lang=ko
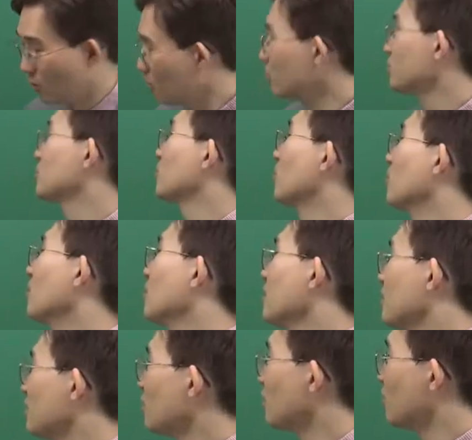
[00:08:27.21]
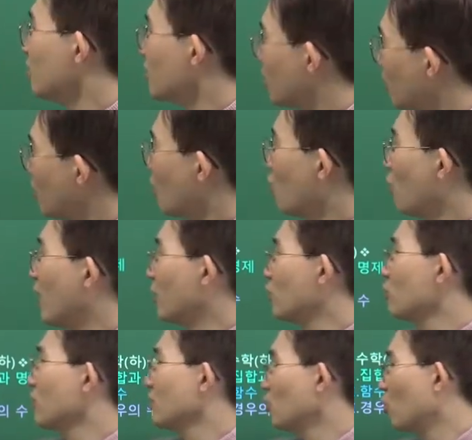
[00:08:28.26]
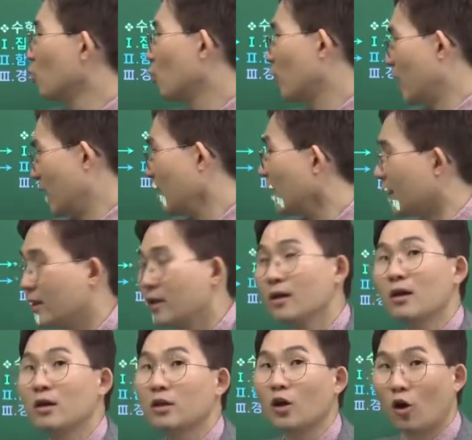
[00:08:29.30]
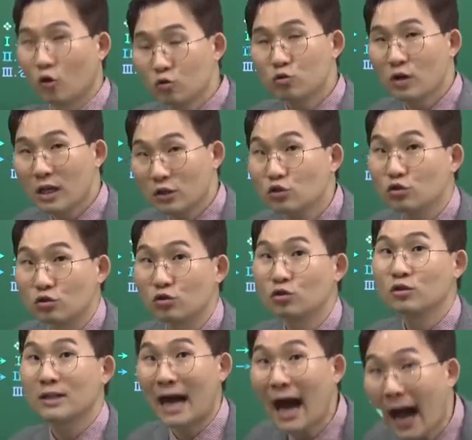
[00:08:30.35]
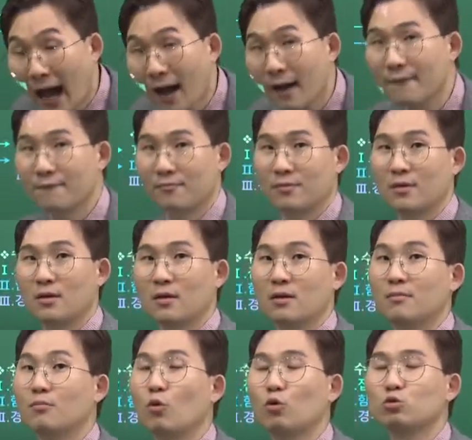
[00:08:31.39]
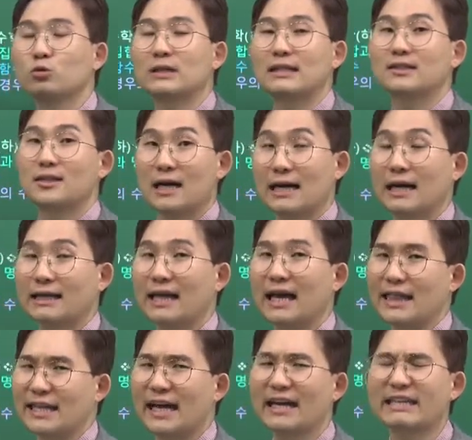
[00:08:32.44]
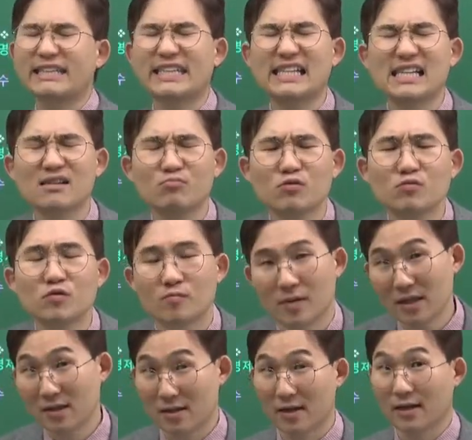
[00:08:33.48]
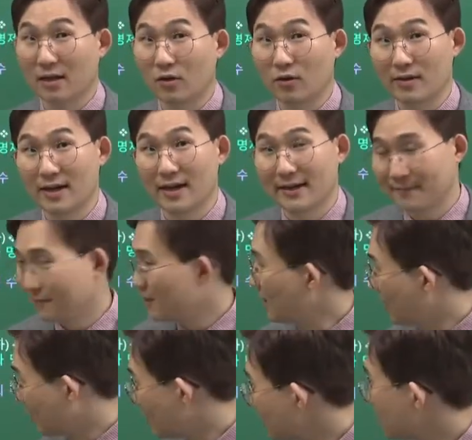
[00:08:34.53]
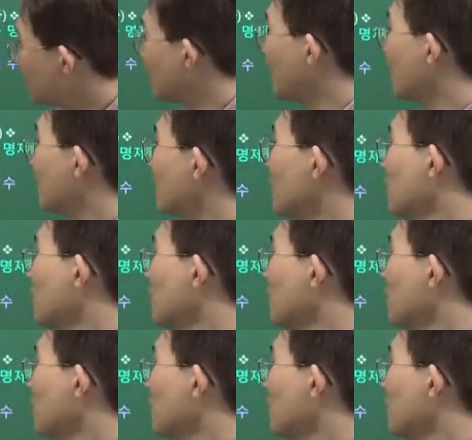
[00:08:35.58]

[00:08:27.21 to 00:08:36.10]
그렇죠. 이거는 확률과 통계의 경우의 수가 모두 다 들어간 게 아니라 일부분만 들어간 거야. 헷갈리지 마.